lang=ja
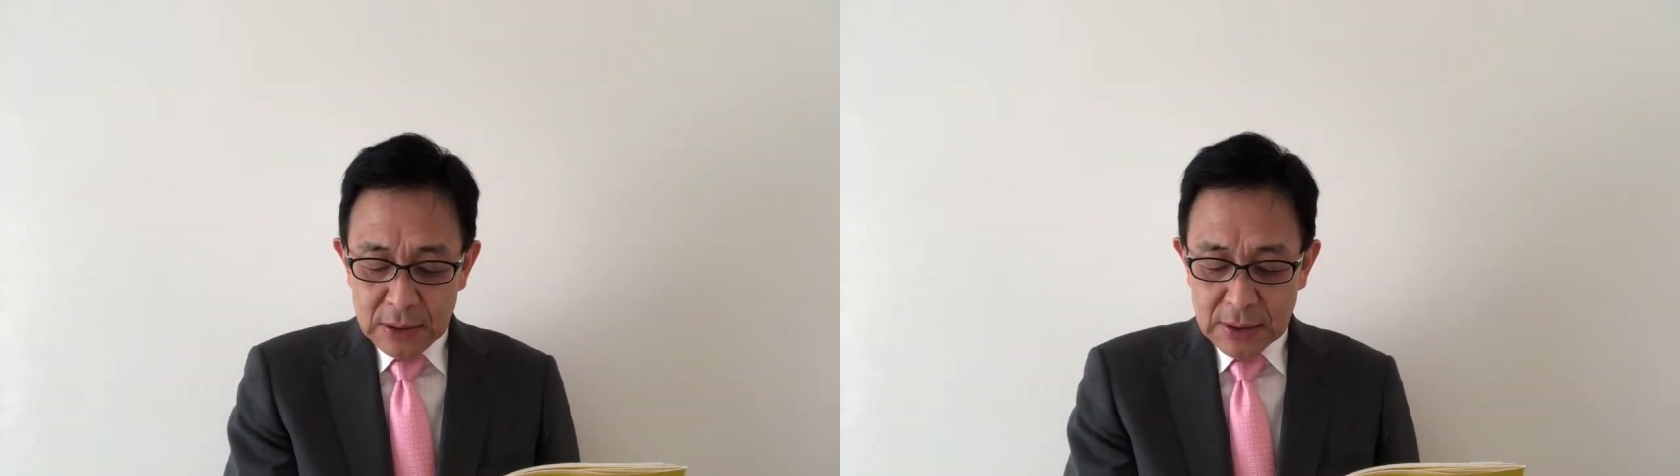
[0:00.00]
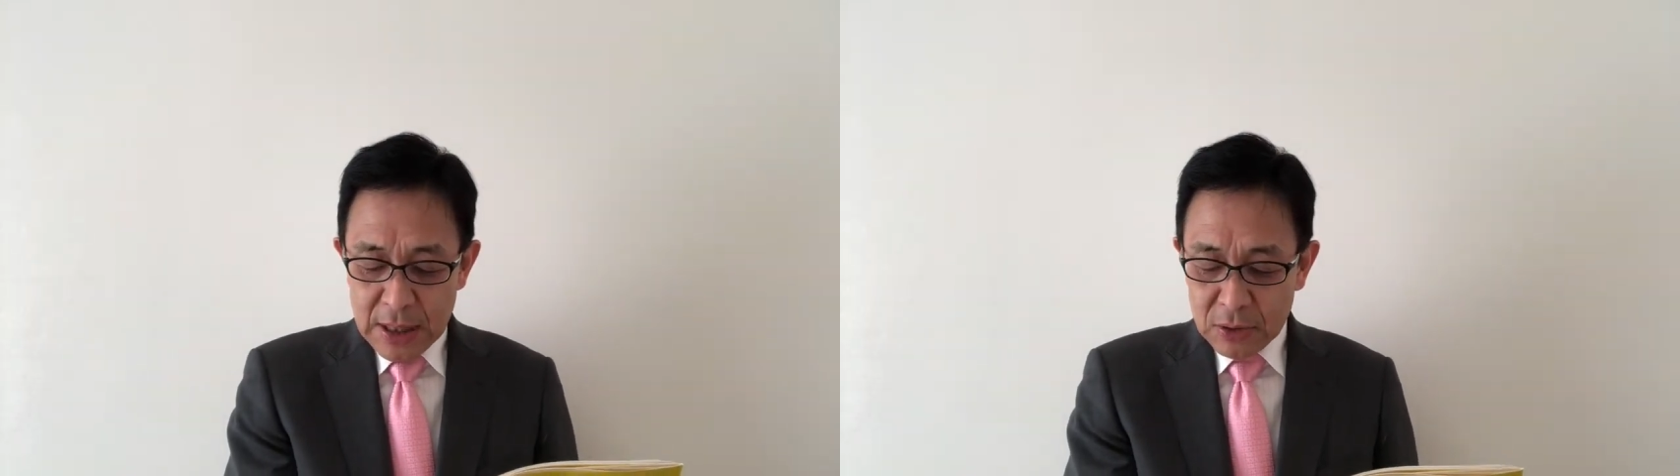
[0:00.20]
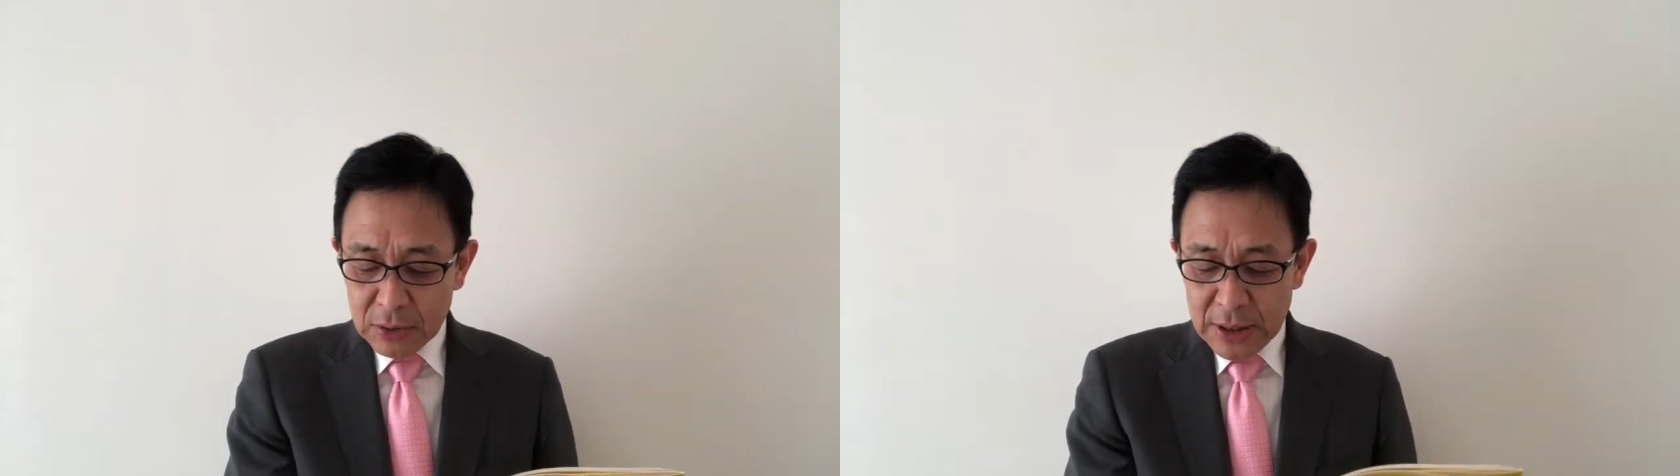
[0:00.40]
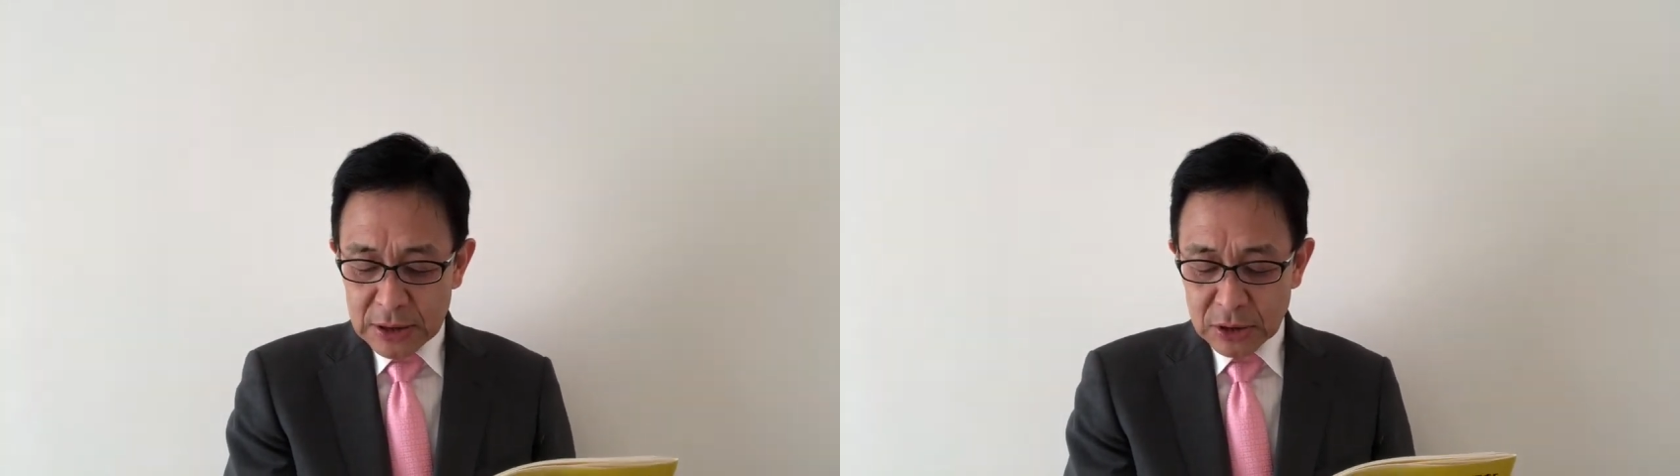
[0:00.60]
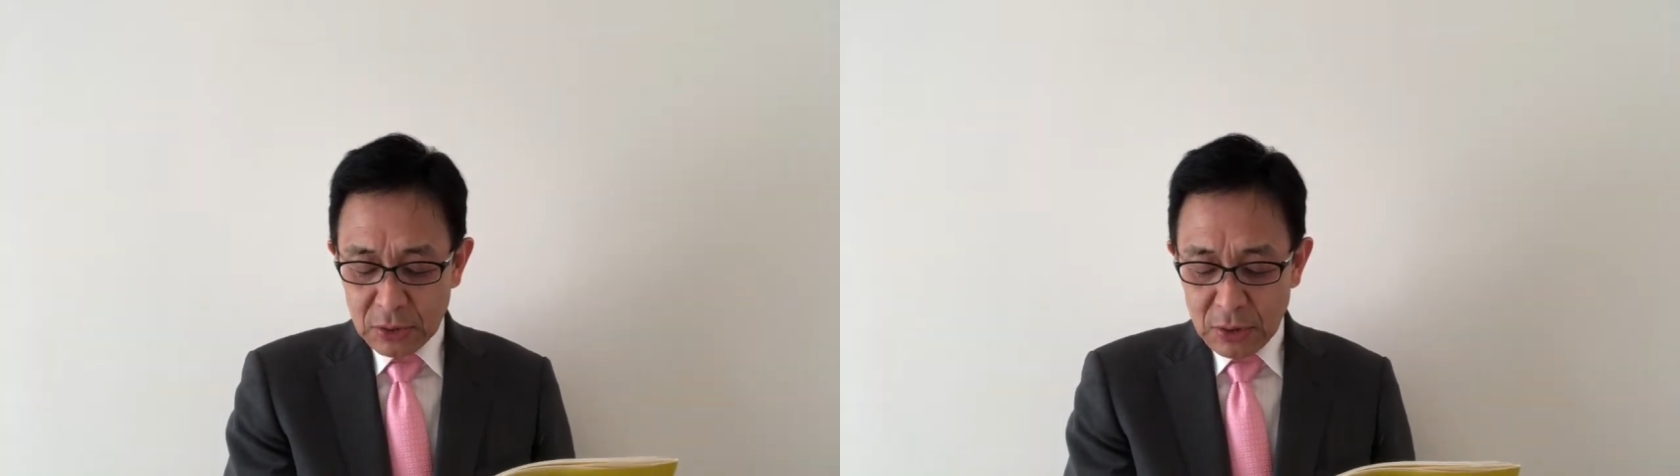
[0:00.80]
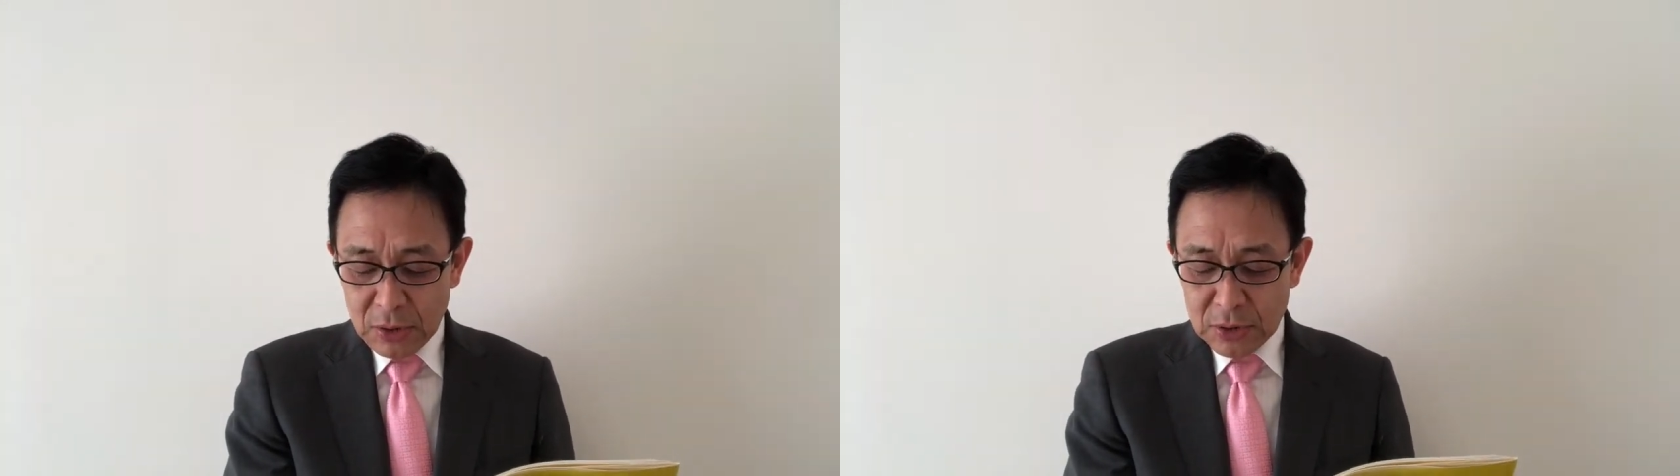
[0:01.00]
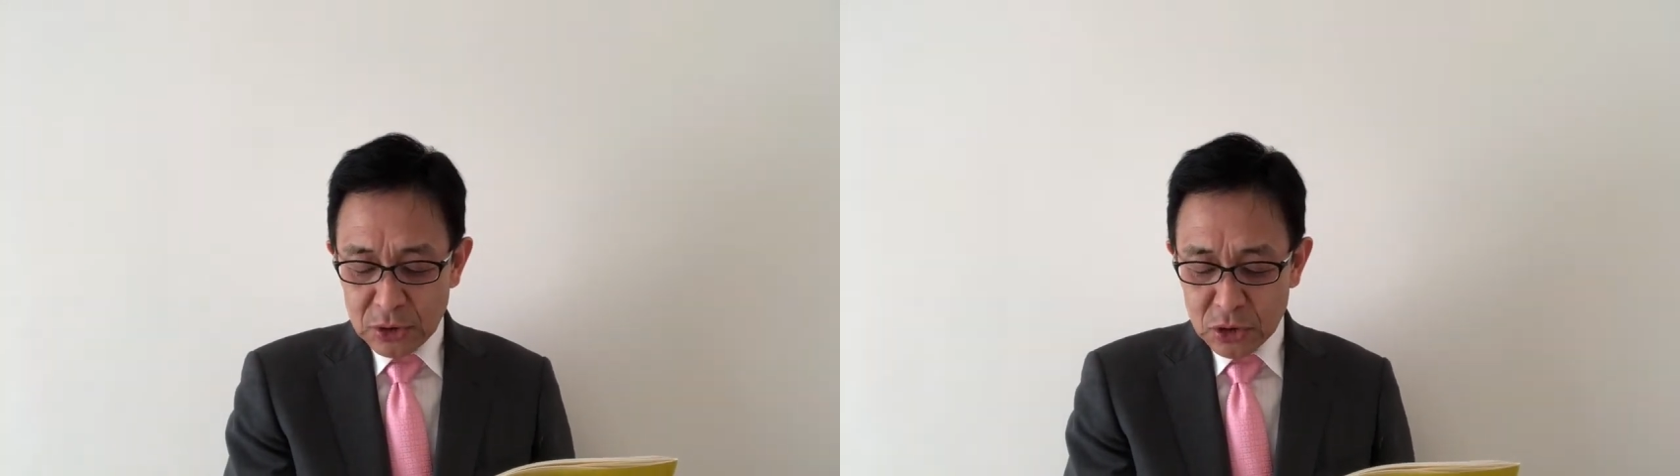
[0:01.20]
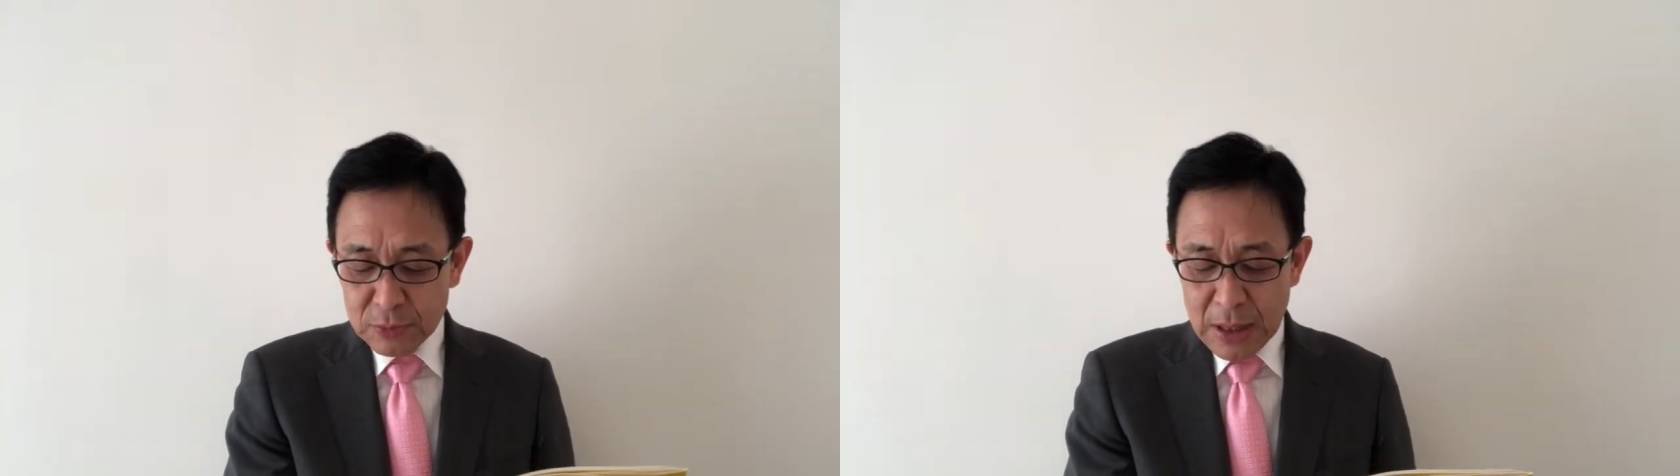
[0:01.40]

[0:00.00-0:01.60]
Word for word: 西湖慶子と10